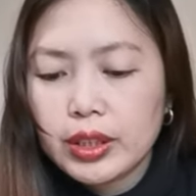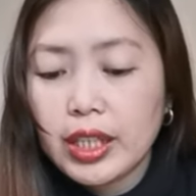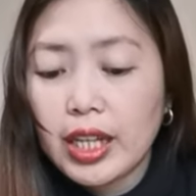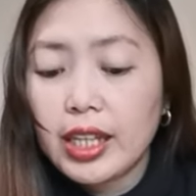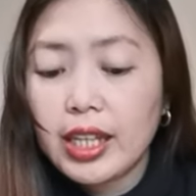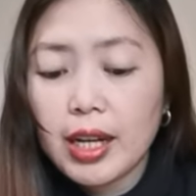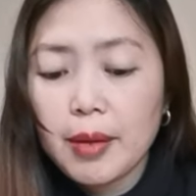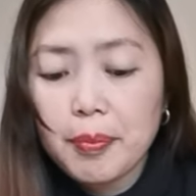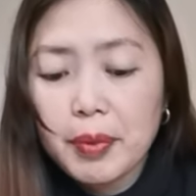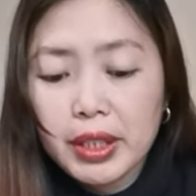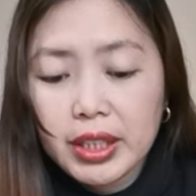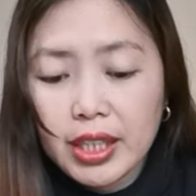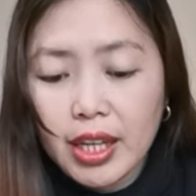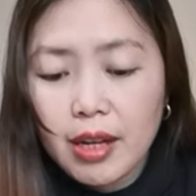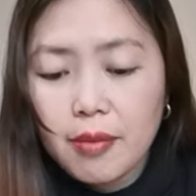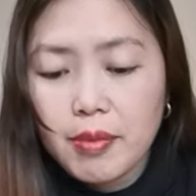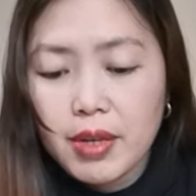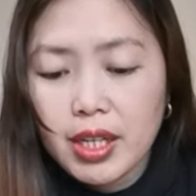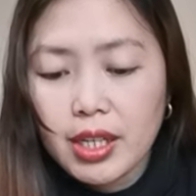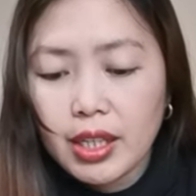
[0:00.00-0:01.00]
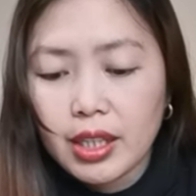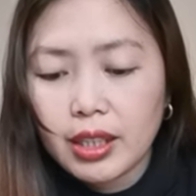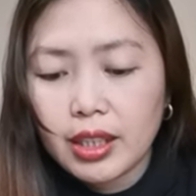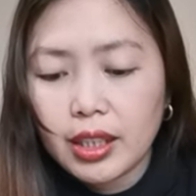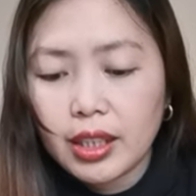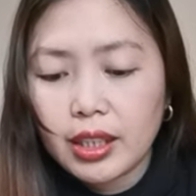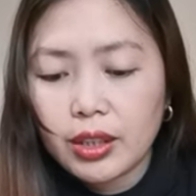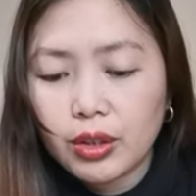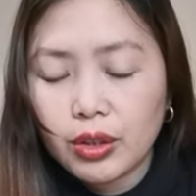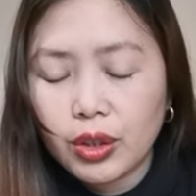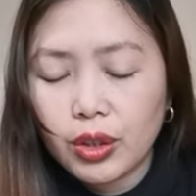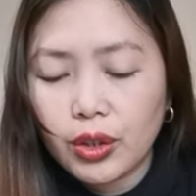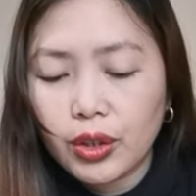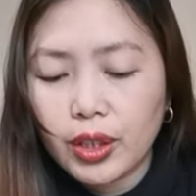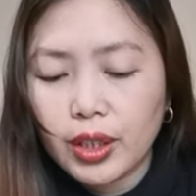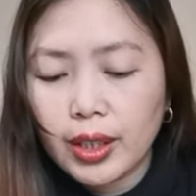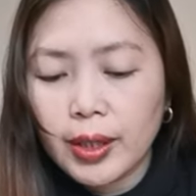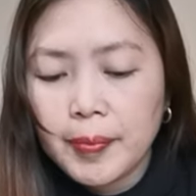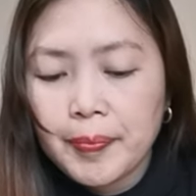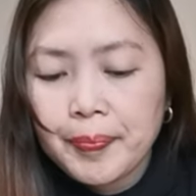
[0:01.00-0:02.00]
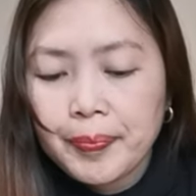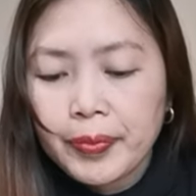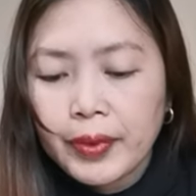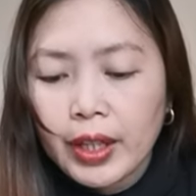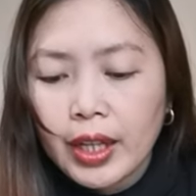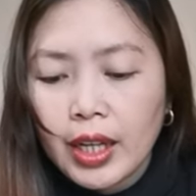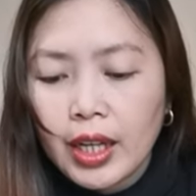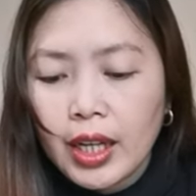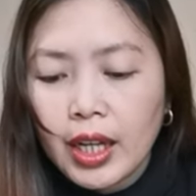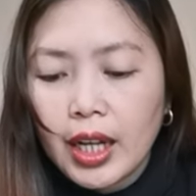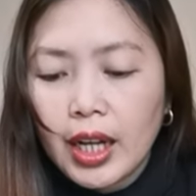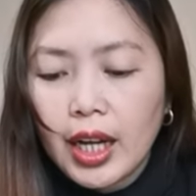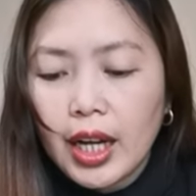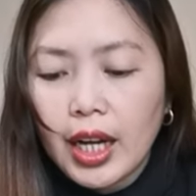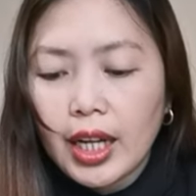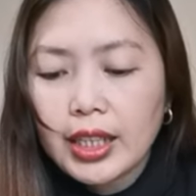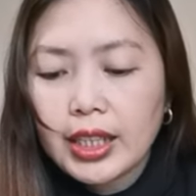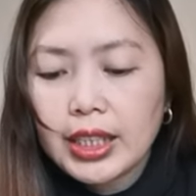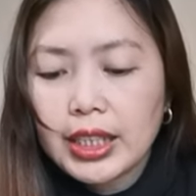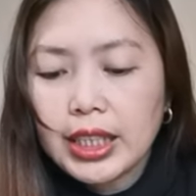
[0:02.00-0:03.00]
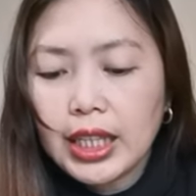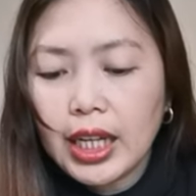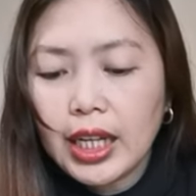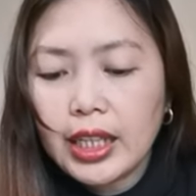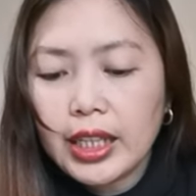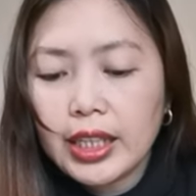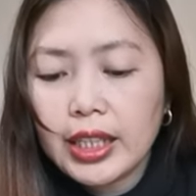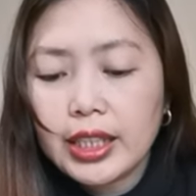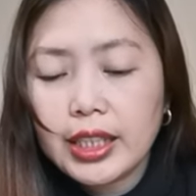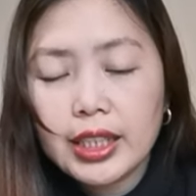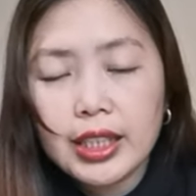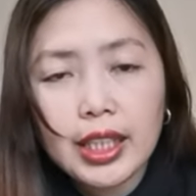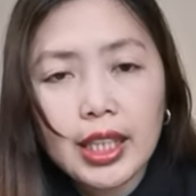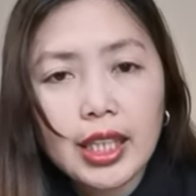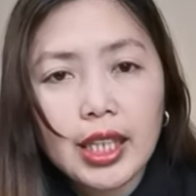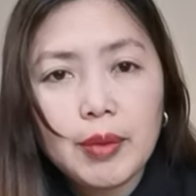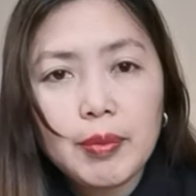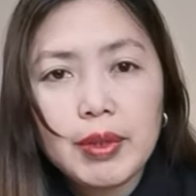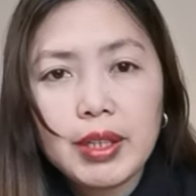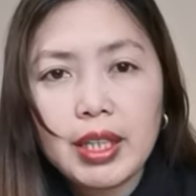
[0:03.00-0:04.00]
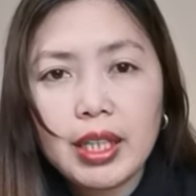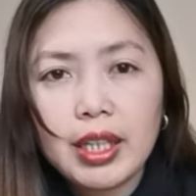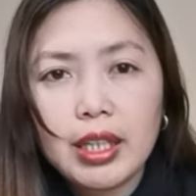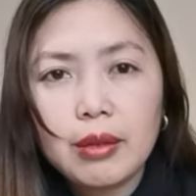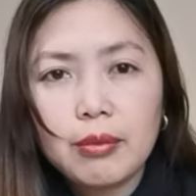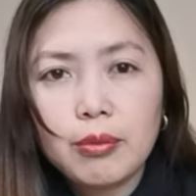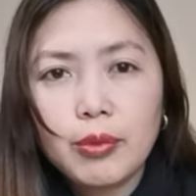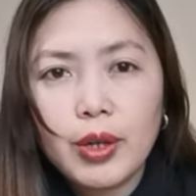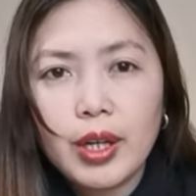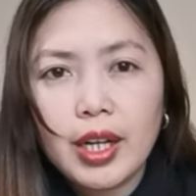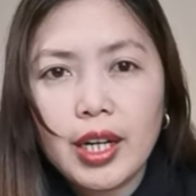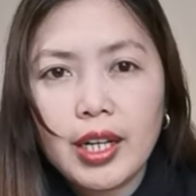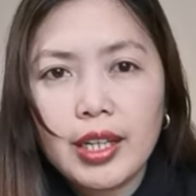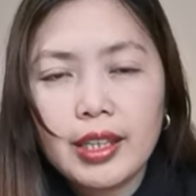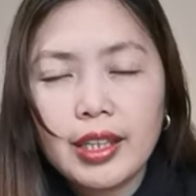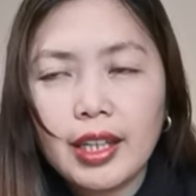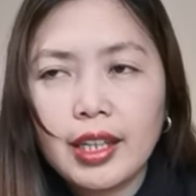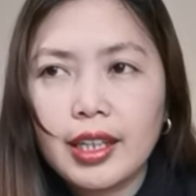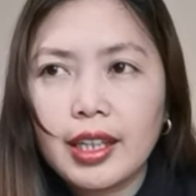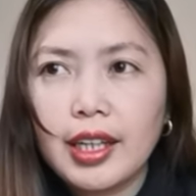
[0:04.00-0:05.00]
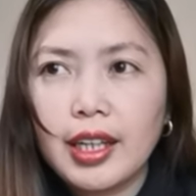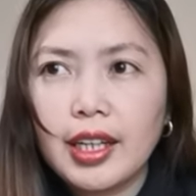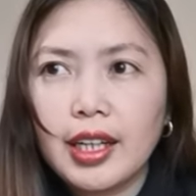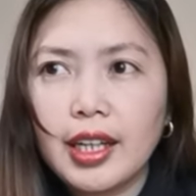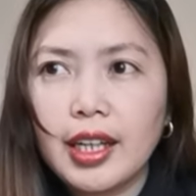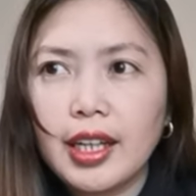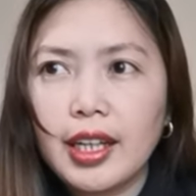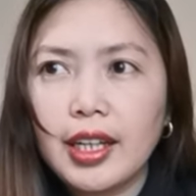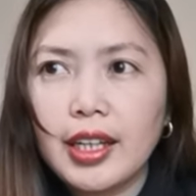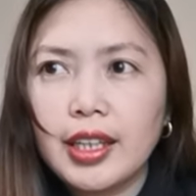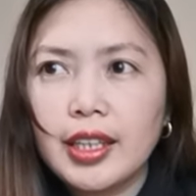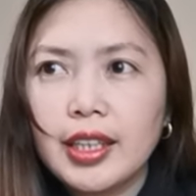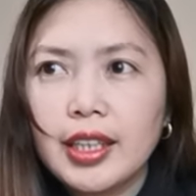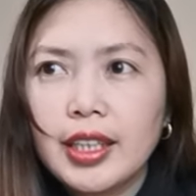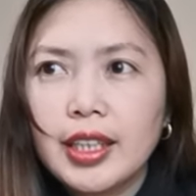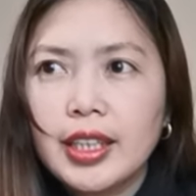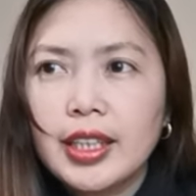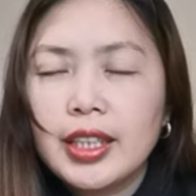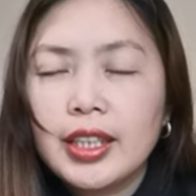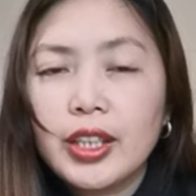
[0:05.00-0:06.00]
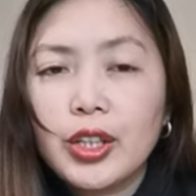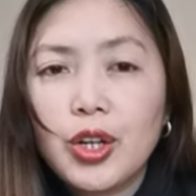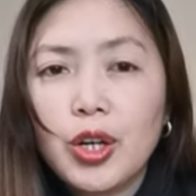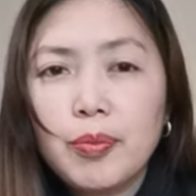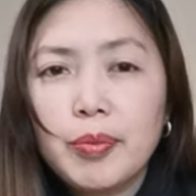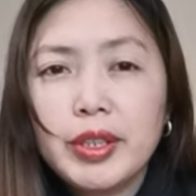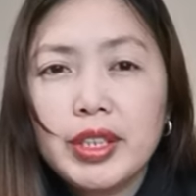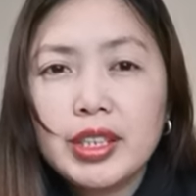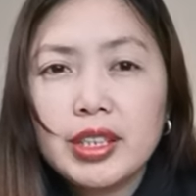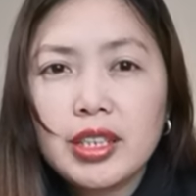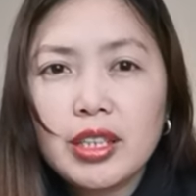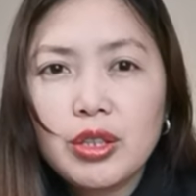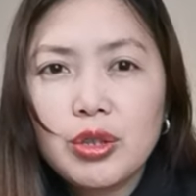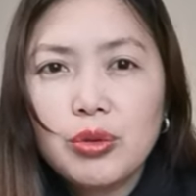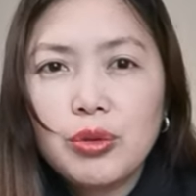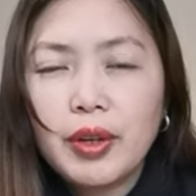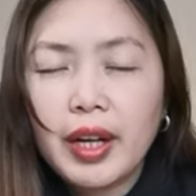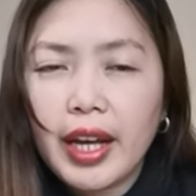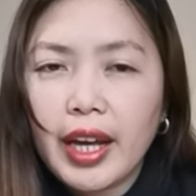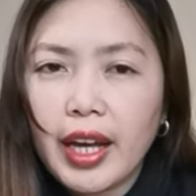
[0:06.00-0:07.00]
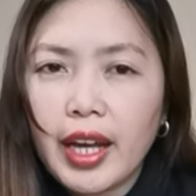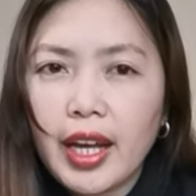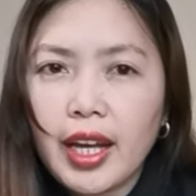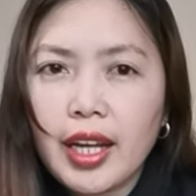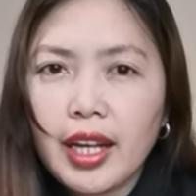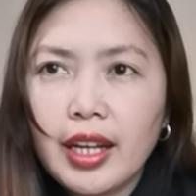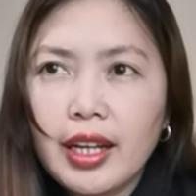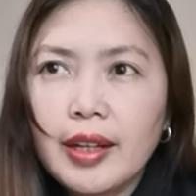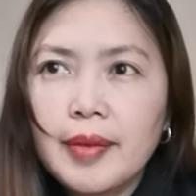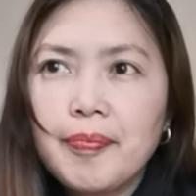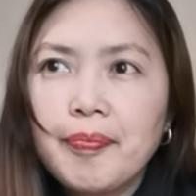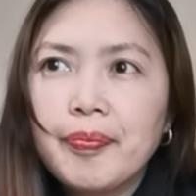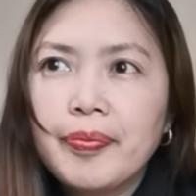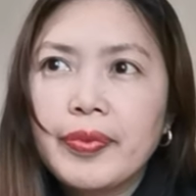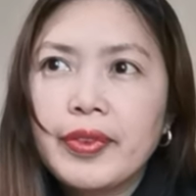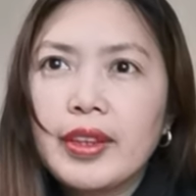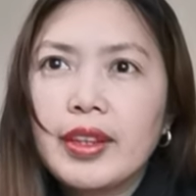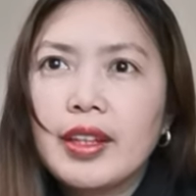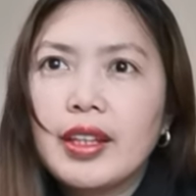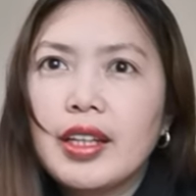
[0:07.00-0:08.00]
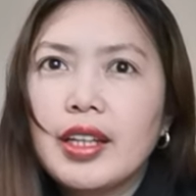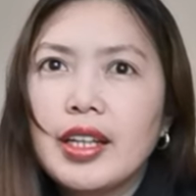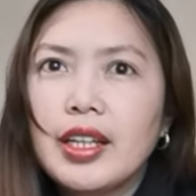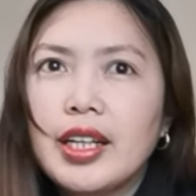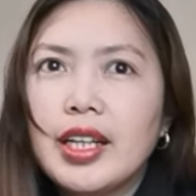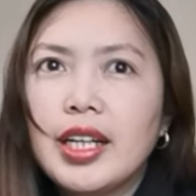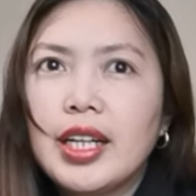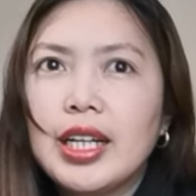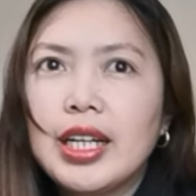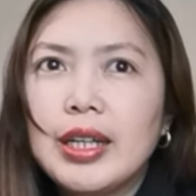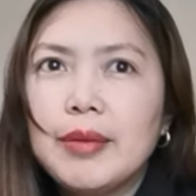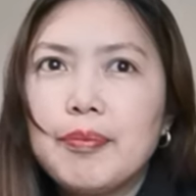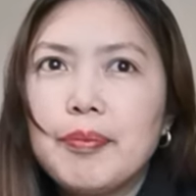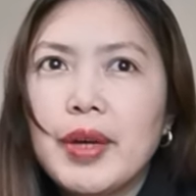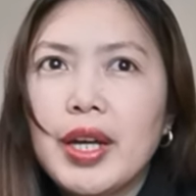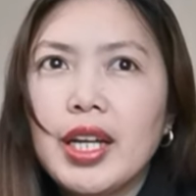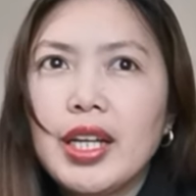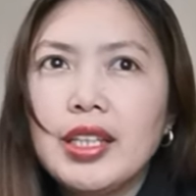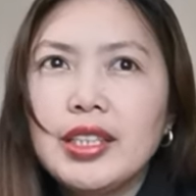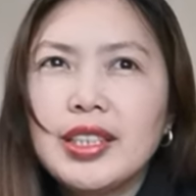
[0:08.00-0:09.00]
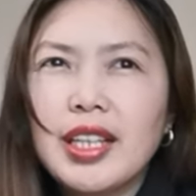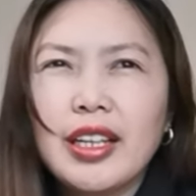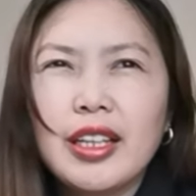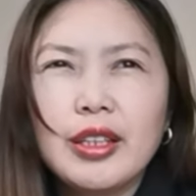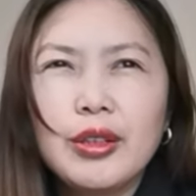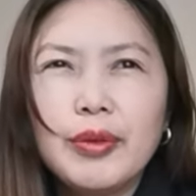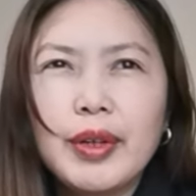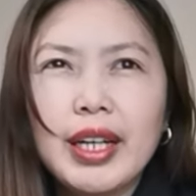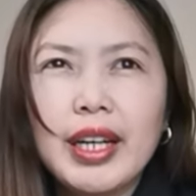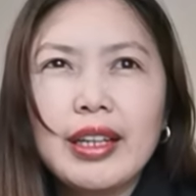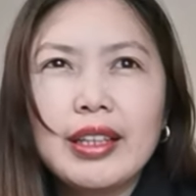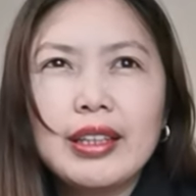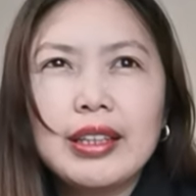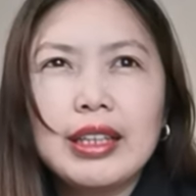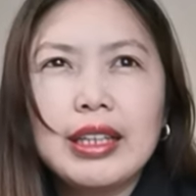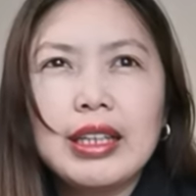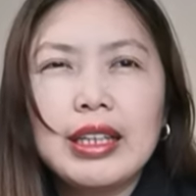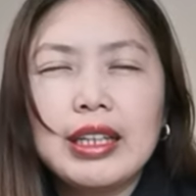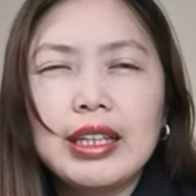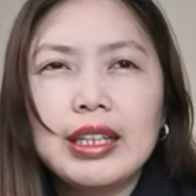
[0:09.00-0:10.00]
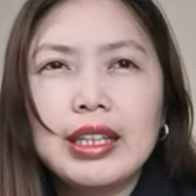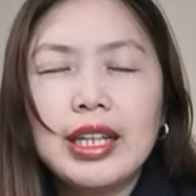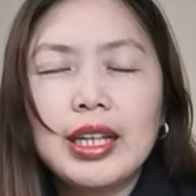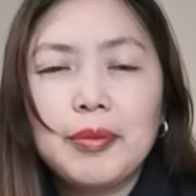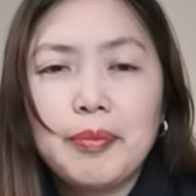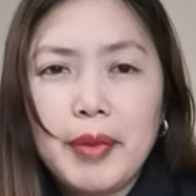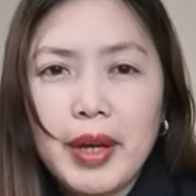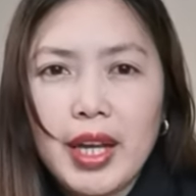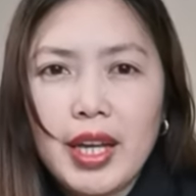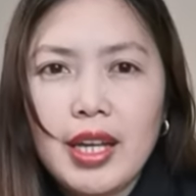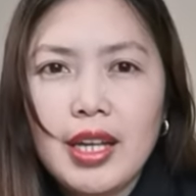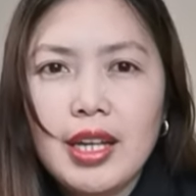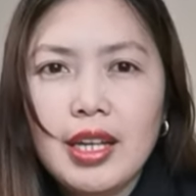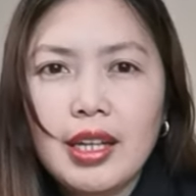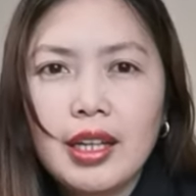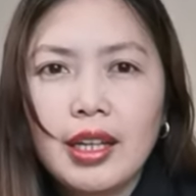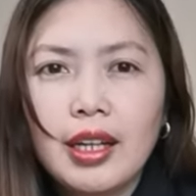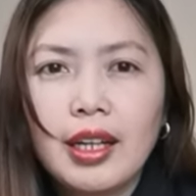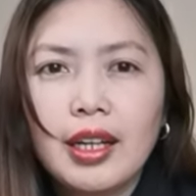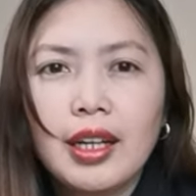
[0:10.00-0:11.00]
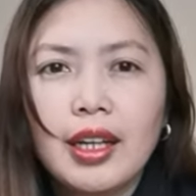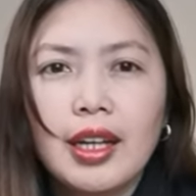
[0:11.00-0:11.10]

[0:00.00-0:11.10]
dahil nga pandemic, hindi natuloy. Ano nangyari? Naghintay kami ng ilang buwan hanggang uh, nag-open na sa UK ng uh, May, second week I think ng May.